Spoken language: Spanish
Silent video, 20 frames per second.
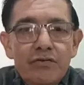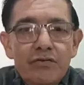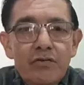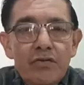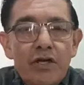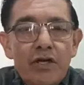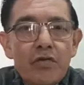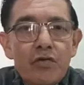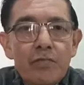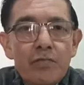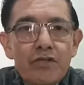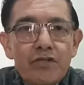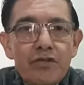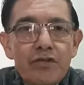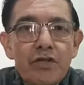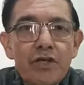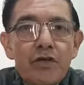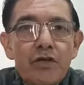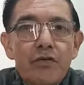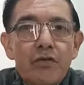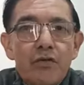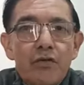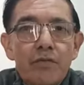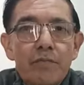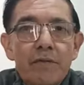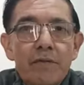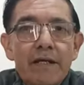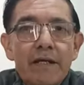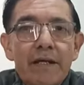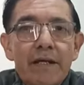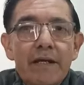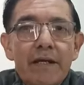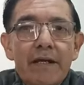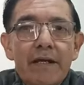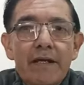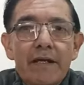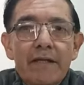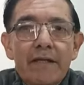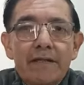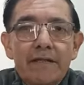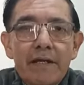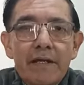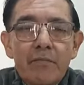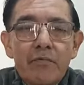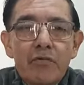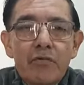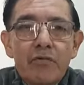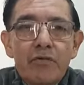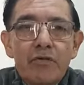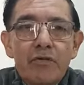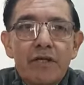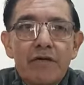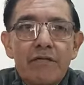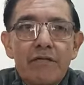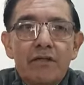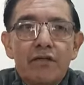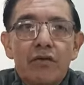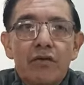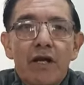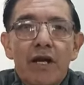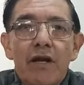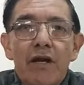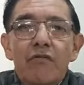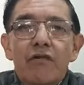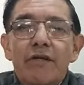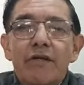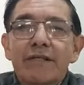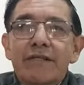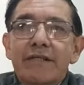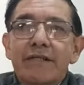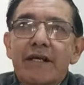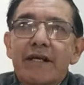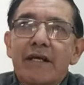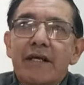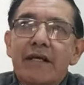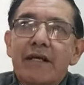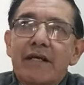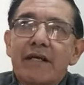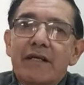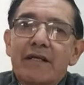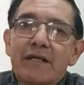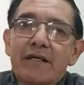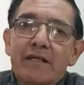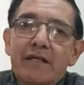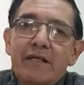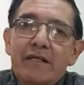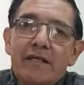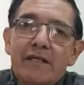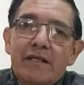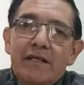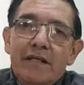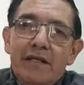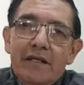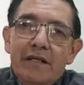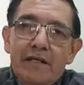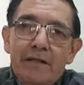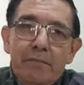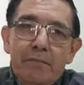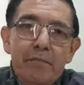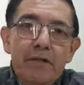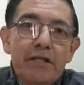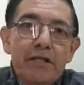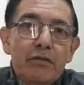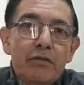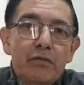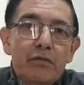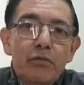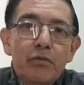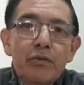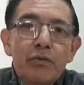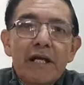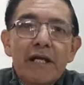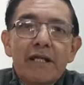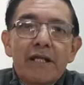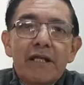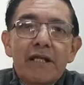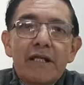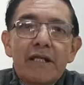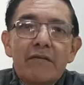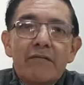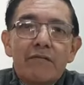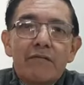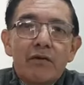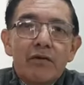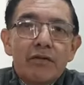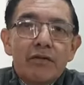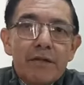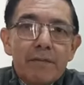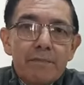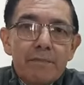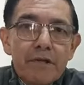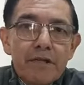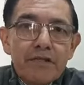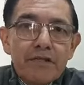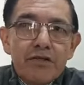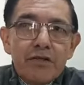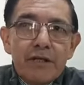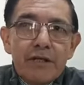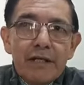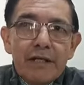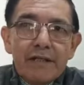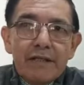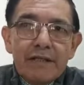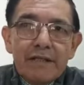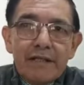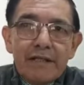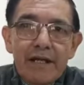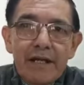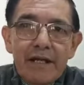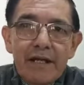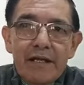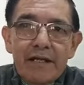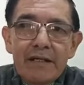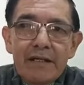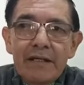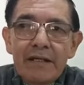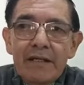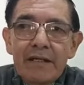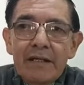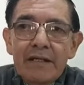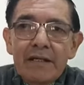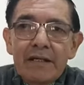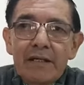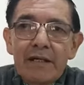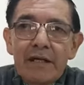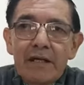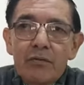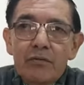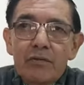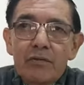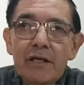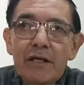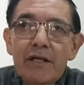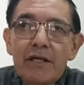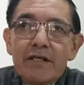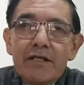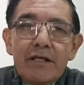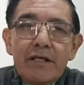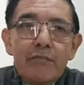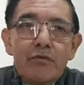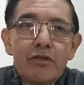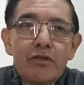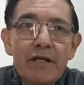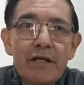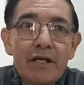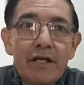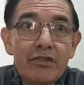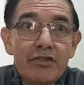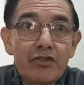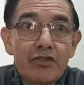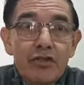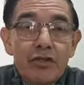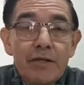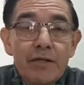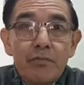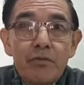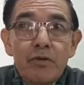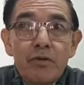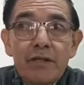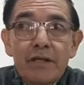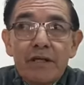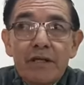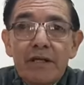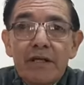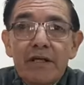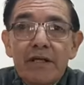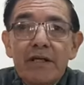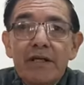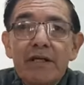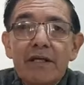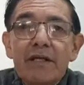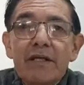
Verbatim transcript: con la Comisión Económica estamos llevando a cabo esta eh, pintura del frontispicio de la catedral y algunas remodelaciones porque